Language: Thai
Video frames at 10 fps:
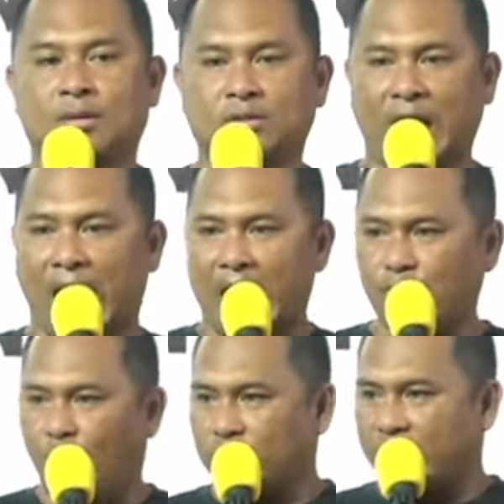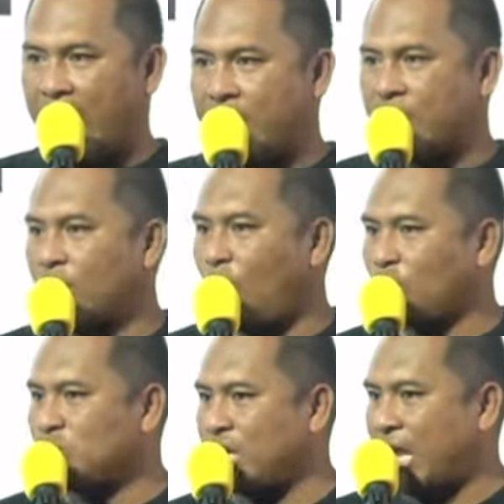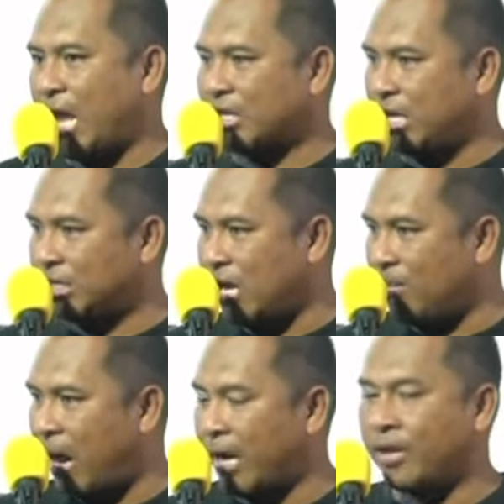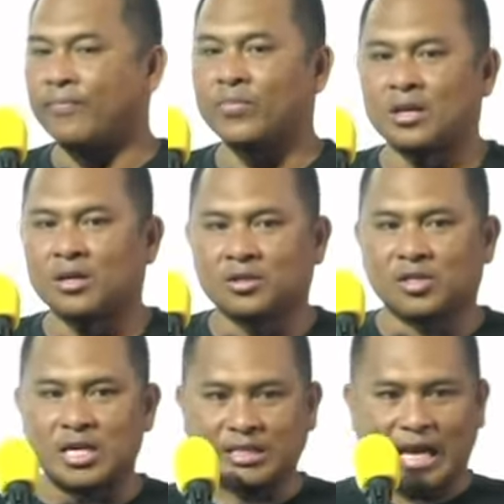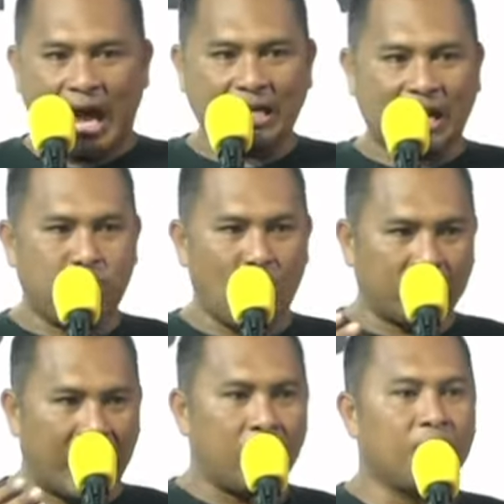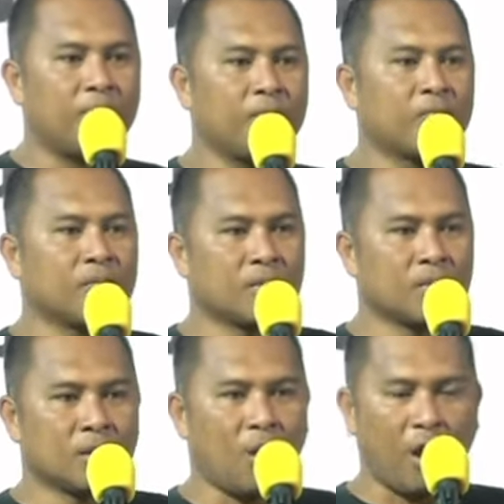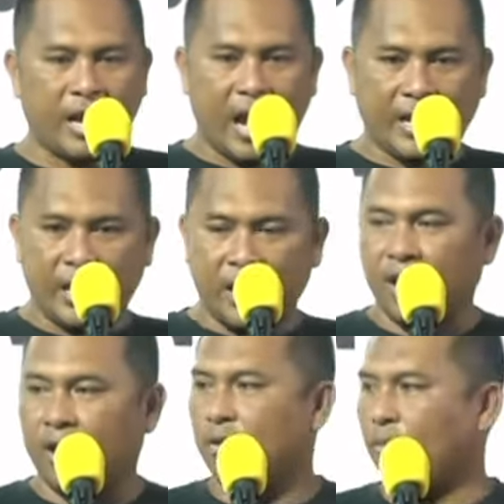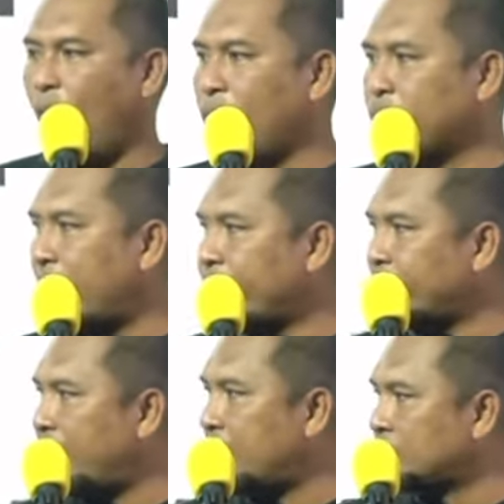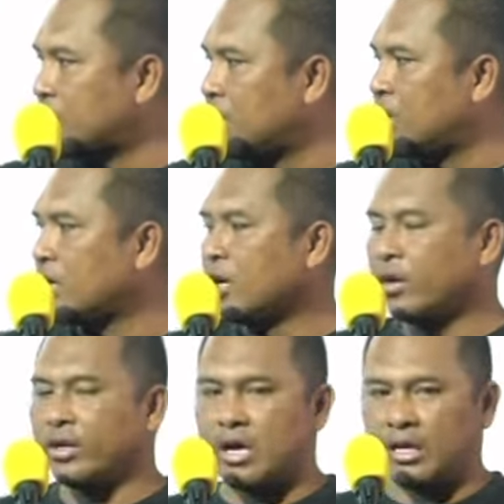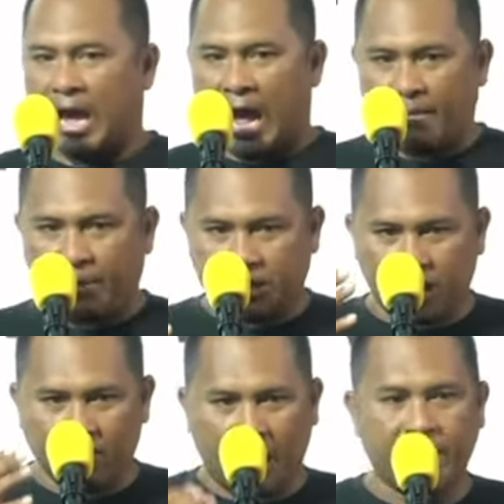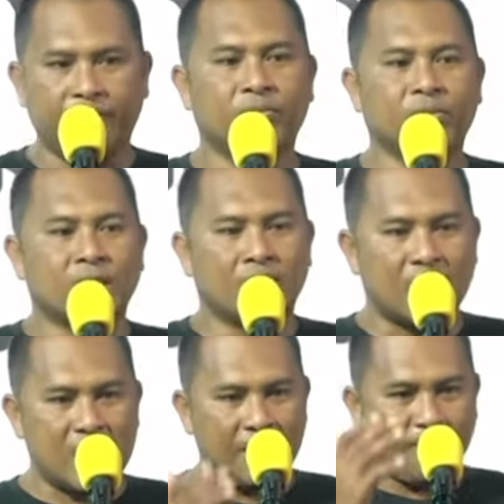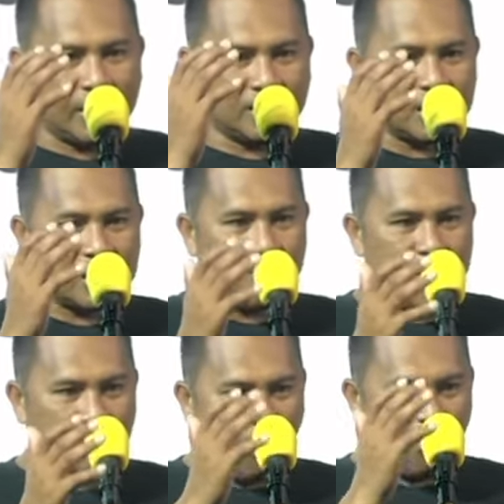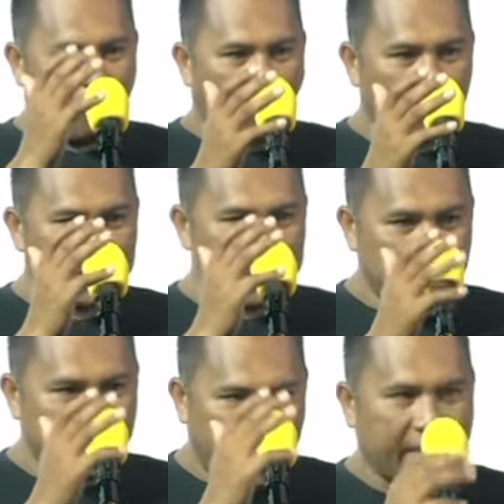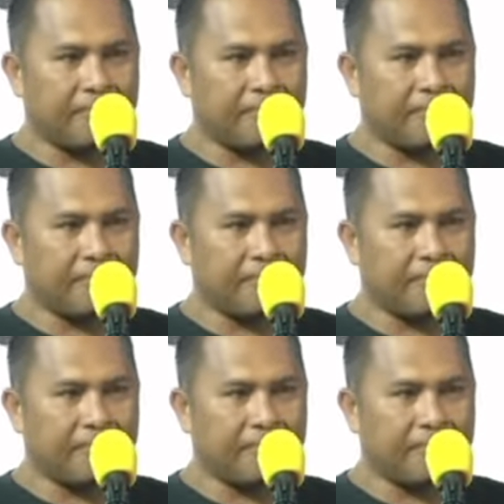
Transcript: สายวงในคนเสื้อแดงที่เชียงใหม่ สื่อสารกับพวกเรา ก่อนหน้านี้ผมกับนานาเซอร์เดินทางไปเชียงใหม่ เคยไปเจอพี่น้องคนเสื้อแดง